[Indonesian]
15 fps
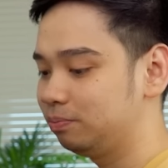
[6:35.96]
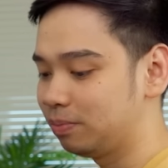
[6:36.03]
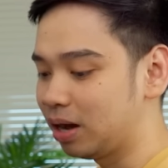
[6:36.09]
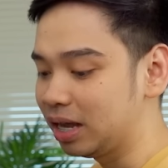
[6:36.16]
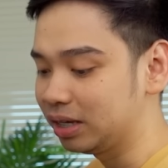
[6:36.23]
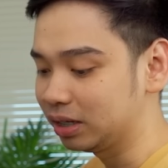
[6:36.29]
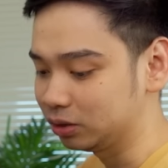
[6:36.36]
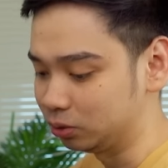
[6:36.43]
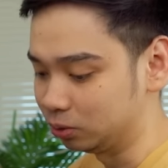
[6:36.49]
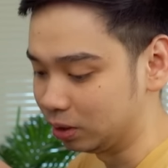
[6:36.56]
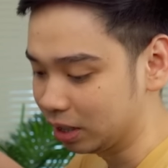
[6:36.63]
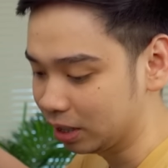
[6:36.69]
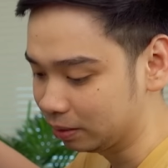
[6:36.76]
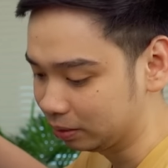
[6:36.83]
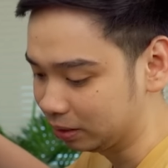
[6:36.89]
banyak
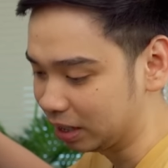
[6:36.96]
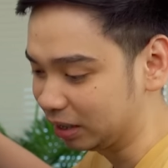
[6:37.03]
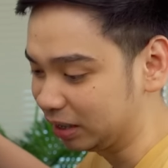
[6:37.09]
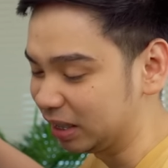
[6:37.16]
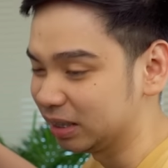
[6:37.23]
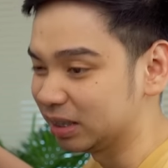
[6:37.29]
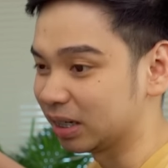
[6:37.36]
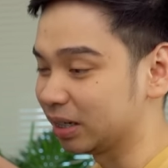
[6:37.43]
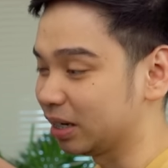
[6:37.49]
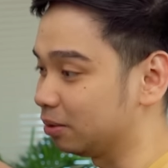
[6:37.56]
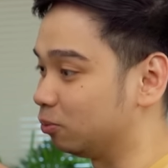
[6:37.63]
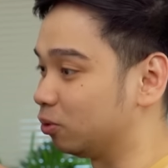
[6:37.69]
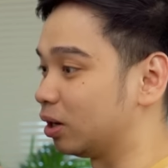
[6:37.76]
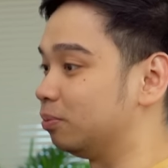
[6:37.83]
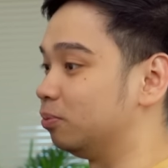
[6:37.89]
juga dan ngincernya
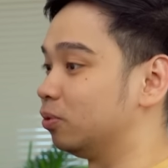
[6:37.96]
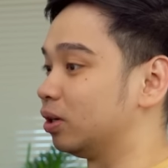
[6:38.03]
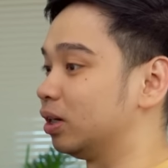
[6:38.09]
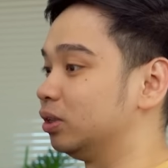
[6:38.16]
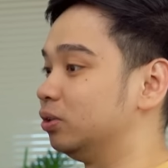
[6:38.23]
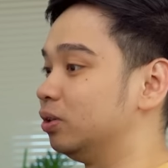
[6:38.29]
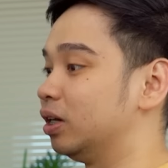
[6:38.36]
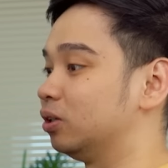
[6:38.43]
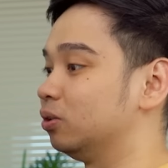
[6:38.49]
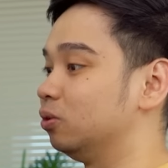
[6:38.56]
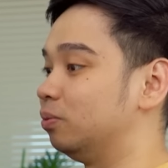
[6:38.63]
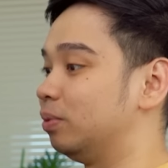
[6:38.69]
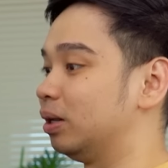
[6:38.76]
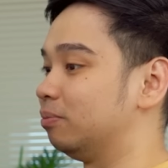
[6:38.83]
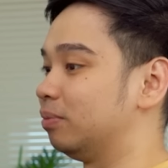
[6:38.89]
yang murah-murah juga itu
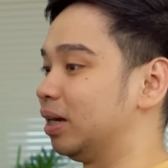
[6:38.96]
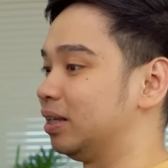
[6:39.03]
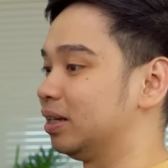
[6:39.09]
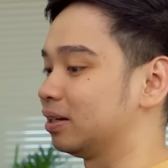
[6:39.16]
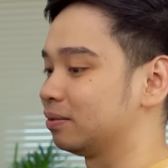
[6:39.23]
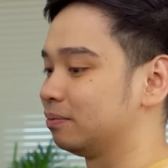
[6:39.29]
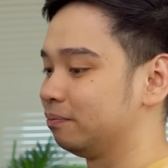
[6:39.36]
lumayan banyak